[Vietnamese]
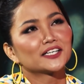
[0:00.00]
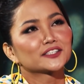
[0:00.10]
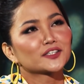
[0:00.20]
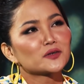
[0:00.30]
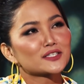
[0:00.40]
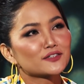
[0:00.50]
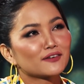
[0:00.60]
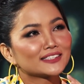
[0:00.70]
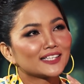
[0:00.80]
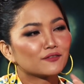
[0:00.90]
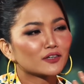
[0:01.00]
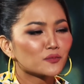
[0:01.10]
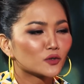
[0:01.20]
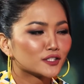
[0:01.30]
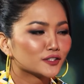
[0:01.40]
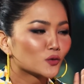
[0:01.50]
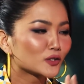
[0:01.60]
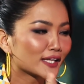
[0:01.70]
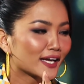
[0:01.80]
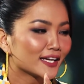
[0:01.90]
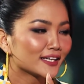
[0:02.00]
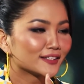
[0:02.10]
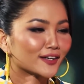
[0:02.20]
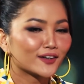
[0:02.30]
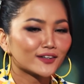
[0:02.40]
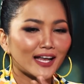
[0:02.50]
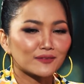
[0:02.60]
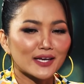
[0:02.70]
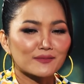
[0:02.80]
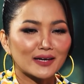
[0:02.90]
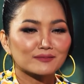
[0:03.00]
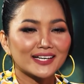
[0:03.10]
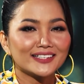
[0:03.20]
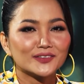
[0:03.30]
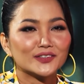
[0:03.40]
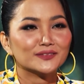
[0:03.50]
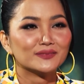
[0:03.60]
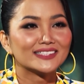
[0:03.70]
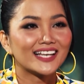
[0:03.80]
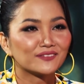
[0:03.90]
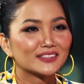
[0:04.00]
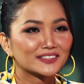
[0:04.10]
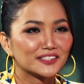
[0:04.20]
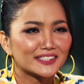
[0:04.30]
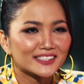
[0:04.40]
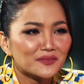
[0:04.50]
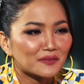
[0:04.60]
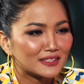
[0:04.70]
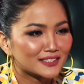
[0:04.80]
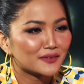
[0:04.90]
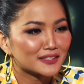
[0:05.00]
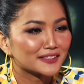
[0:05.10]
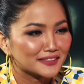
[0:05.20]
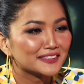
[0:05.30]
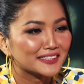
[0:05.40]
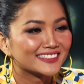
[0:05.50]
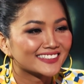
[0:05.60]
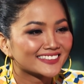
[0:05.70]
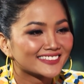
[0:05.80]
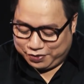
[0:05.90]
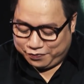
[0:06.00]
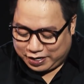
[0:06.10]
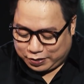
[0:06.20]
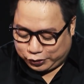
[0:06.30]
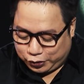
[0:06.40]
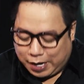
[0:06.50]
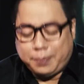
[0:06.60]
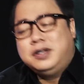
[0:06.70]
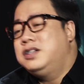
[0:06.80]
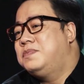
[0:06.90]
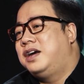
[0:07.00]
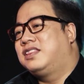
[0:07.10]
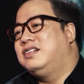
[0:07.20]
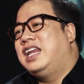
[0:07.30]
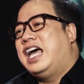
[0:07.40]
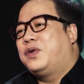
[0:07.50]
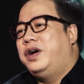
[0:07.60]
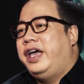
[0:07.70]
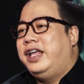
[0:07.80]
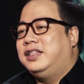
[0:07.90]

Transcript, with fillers: à, có một cái sự va chạm với cái môi trường quốc tế nó làm cho em cảm thấy ui mình làm được những cái thứ mà mình chưa bao giờ tưởng tượng được và câu số 5 ước mơ tương lai của Hà Hẹn